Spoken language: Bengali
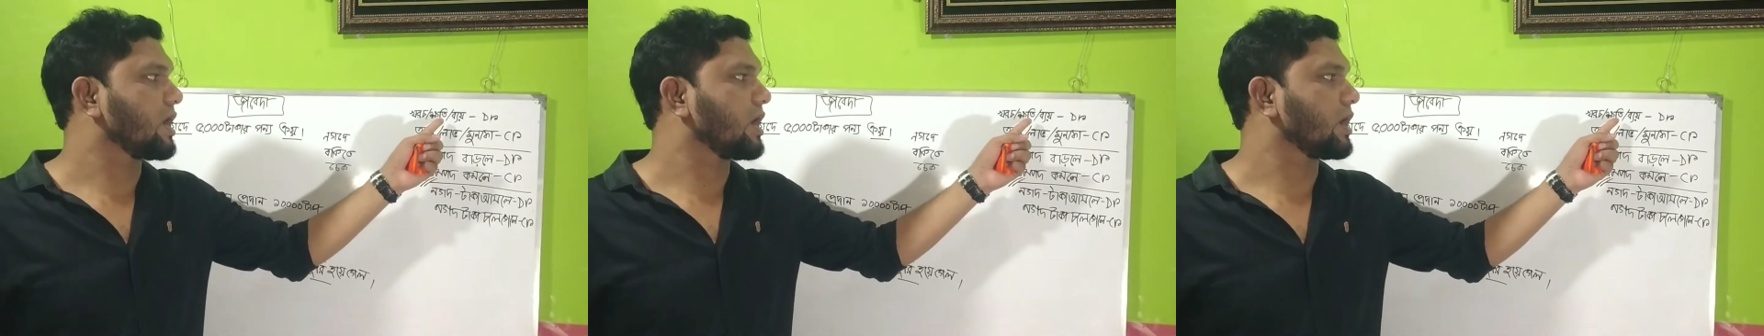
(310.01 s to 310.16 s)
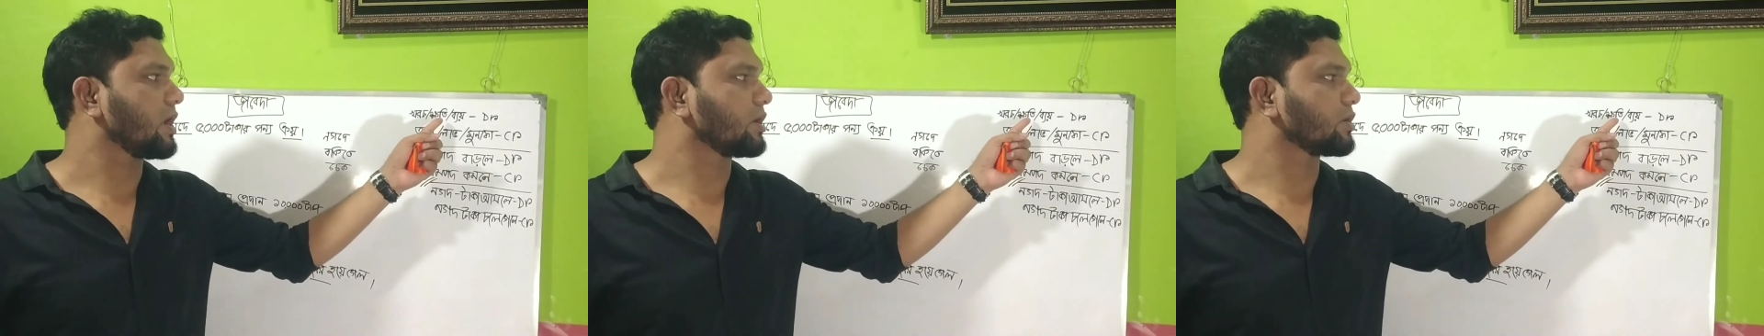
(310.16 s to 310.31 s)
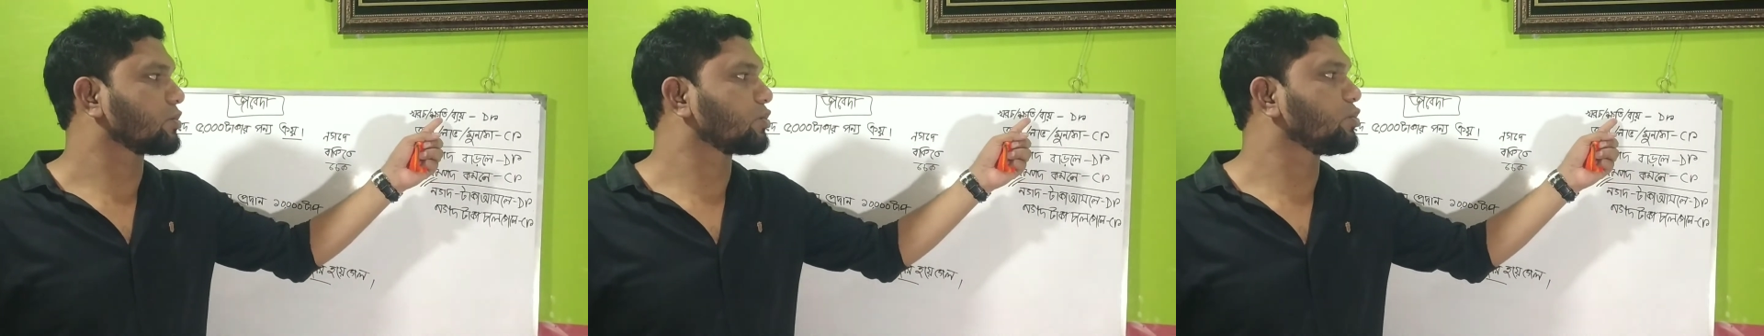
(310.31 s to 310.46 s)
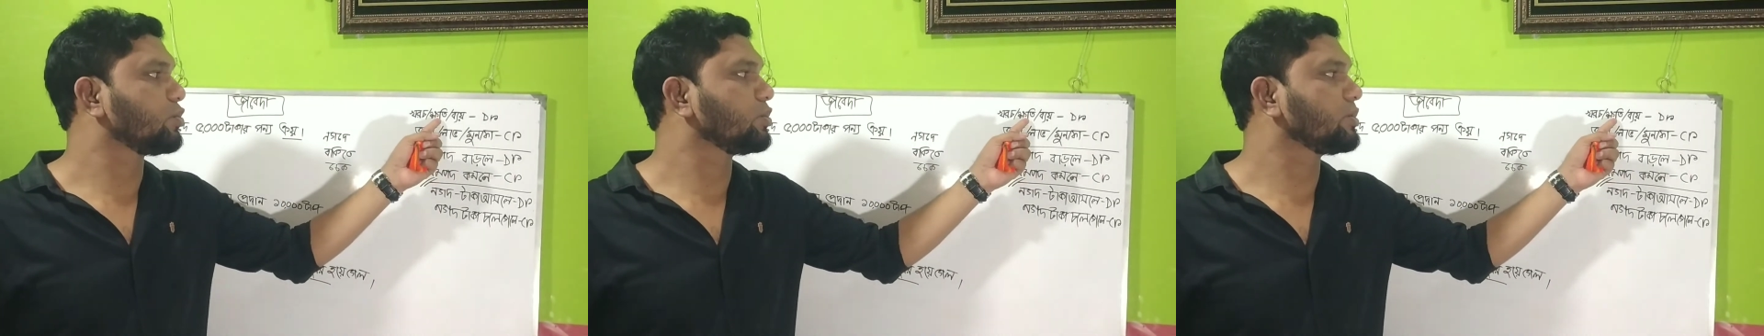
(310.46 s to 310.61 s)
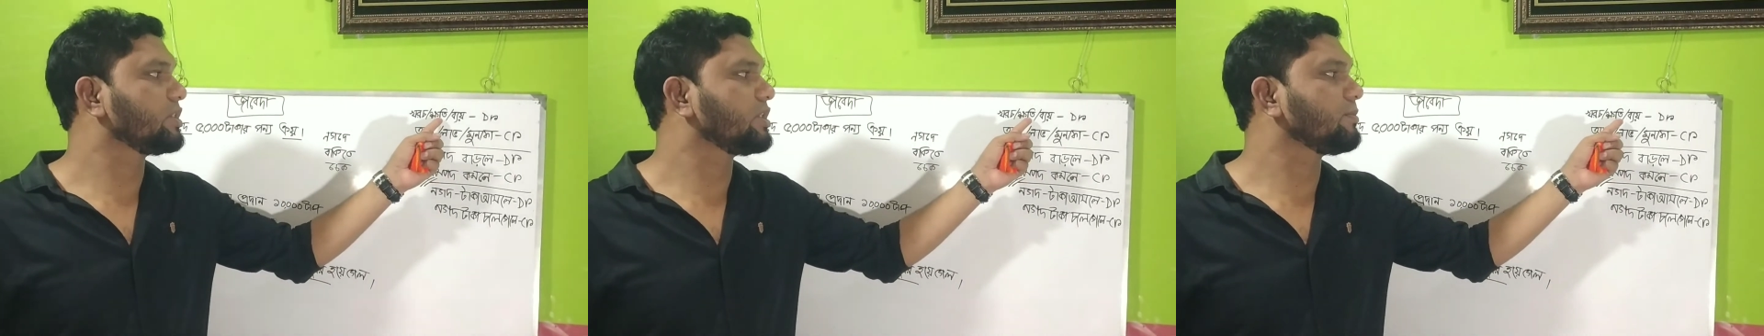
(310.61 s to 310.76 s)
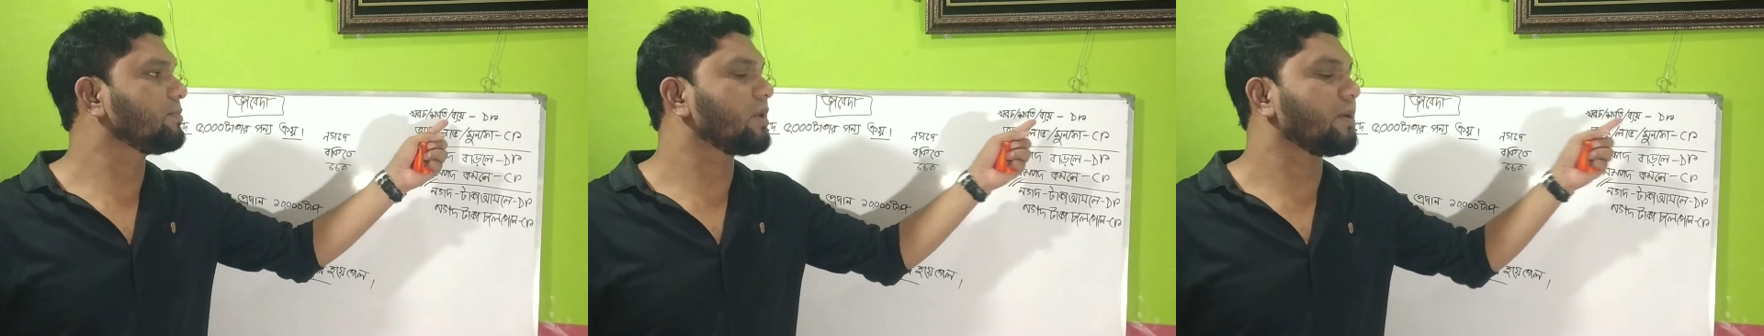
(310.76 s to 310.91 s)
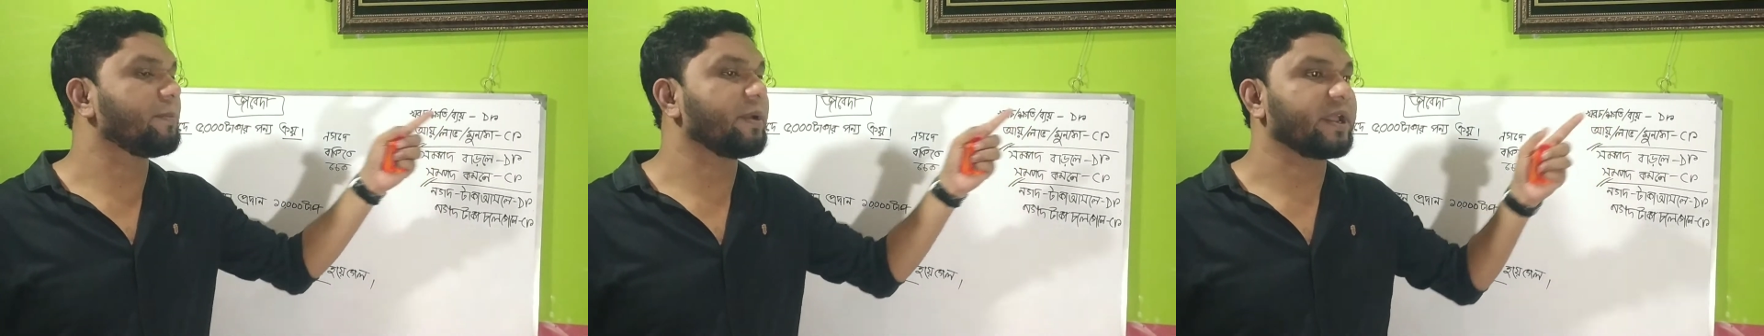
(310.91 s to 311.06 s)
আর ক্ষতি
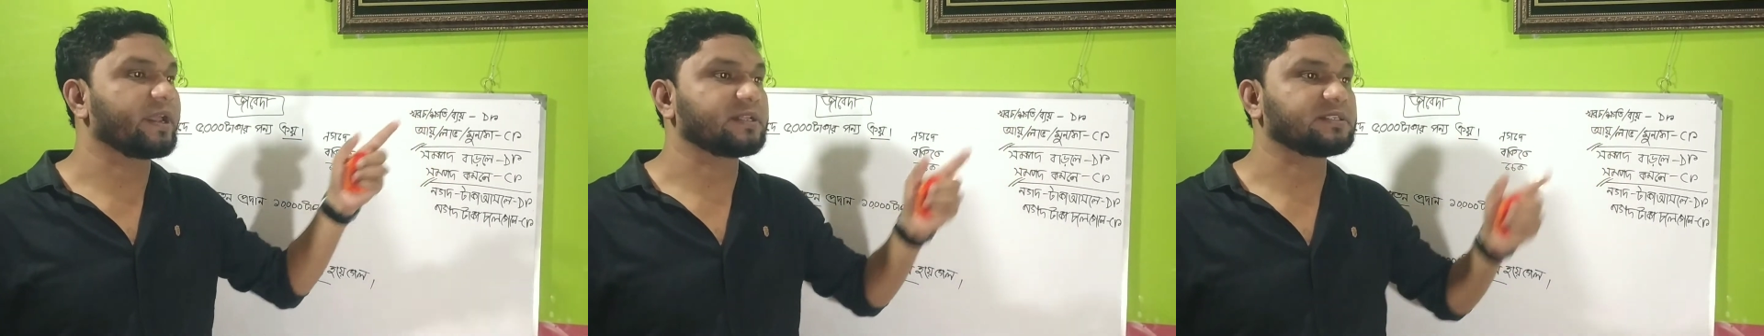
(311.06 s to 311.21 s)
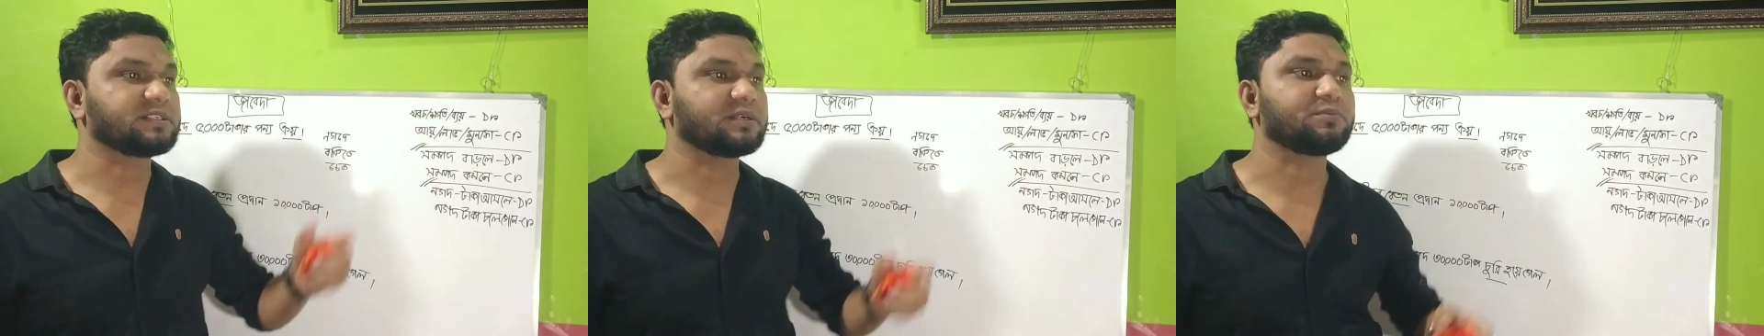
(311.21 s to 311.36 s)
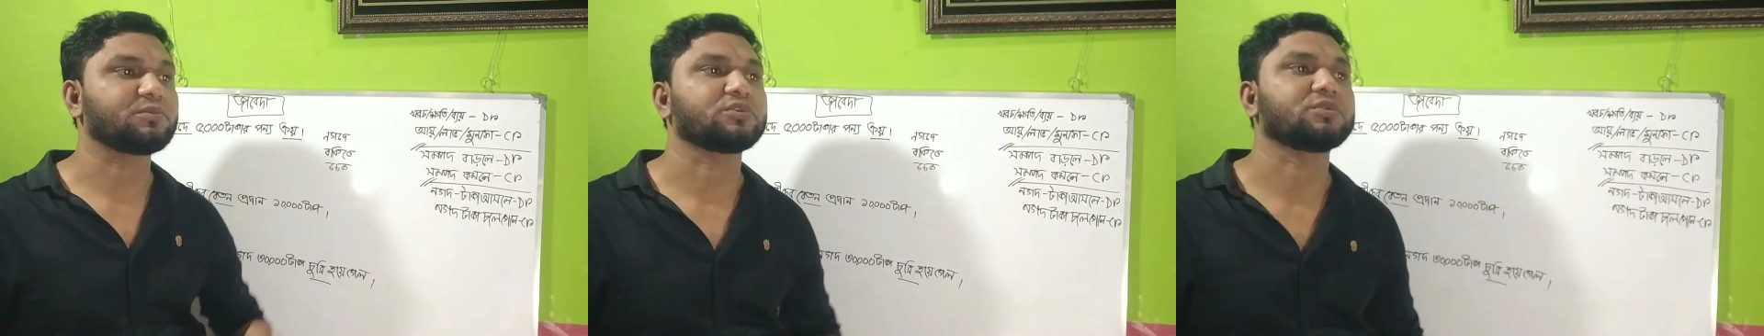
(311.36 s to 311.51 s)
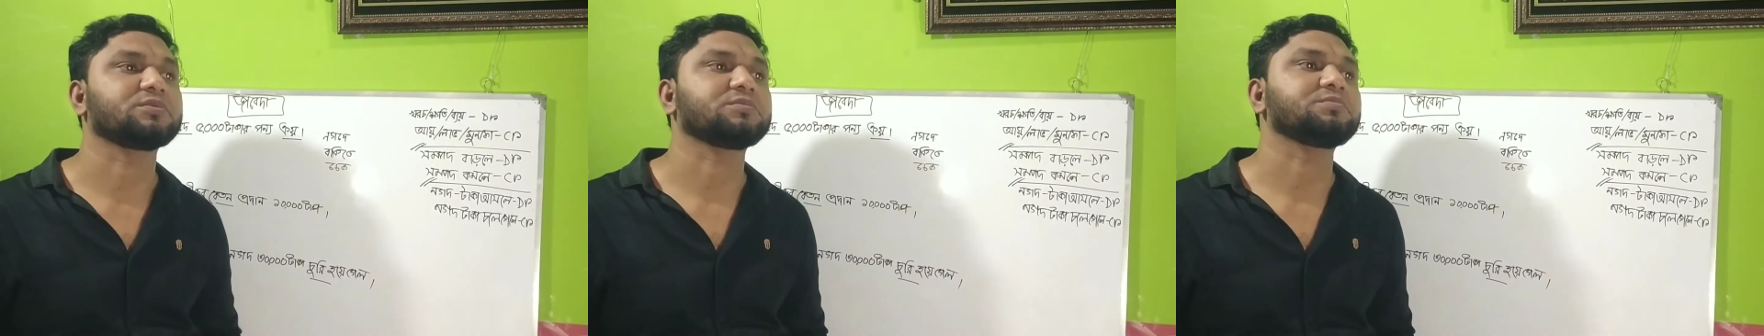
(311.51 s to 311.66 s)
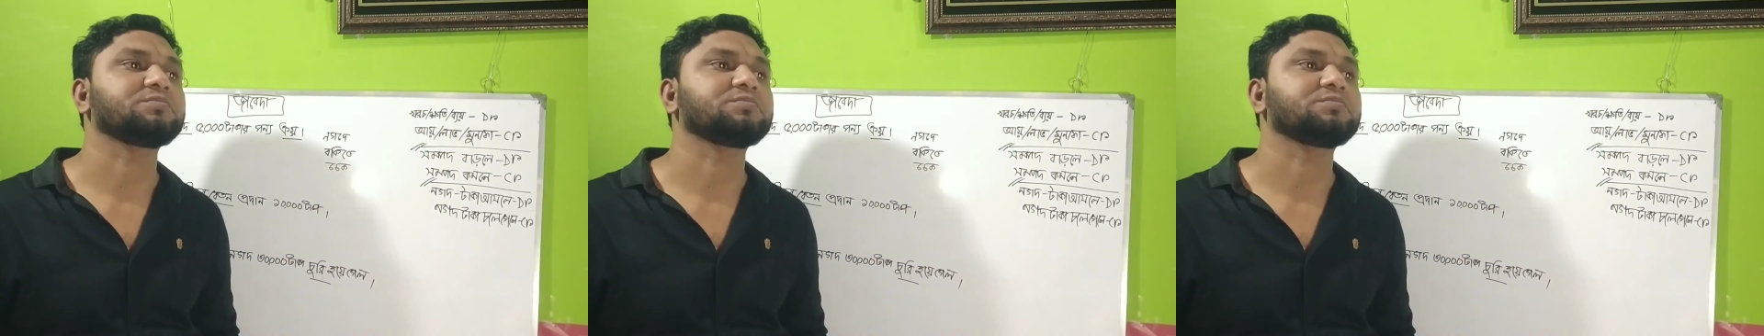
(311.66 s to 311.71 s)
বা ব্যয় যেমন